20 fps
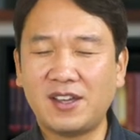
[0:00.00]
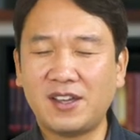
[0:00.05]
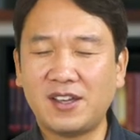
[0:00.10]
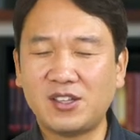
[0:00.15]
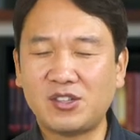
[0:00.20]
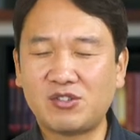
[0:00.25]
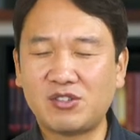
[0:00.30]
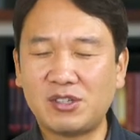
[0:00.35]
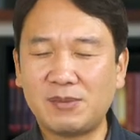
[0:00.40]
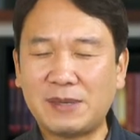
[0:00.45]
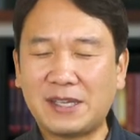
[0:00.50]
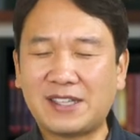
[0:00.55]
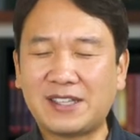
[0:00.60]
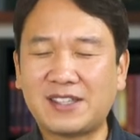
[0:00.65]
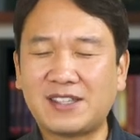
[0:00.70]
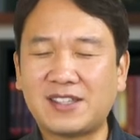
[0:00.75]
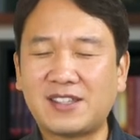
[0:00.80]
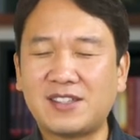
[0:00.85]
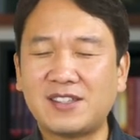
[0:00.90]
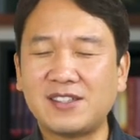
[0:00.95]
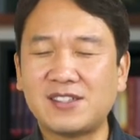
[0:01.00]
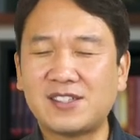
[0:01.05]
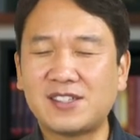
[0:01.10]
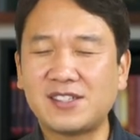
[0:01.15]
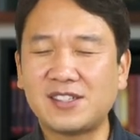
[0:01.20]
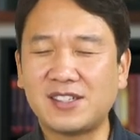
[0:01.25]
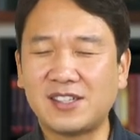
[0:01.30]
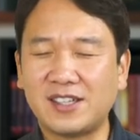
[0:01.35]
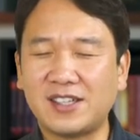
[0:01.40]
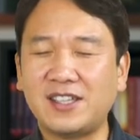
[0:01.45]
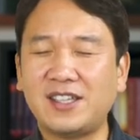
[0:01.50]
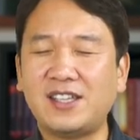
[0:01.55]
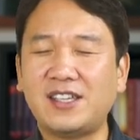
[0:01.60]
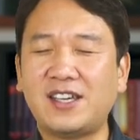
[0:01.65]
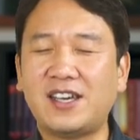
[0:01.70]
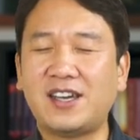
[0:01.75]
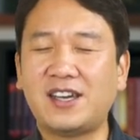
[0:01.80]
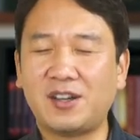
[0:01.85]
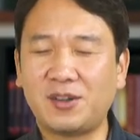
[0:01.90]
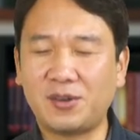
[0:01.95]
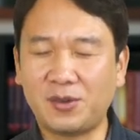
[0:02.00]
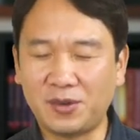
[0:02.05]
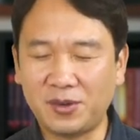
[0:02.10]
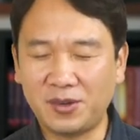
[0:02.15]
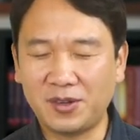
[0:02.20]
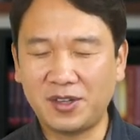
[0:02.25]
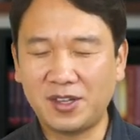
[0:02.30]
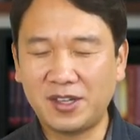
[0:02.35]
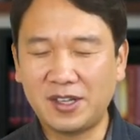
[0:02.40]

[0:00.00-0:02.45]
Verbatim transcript: 주님의 뜻을 이해하고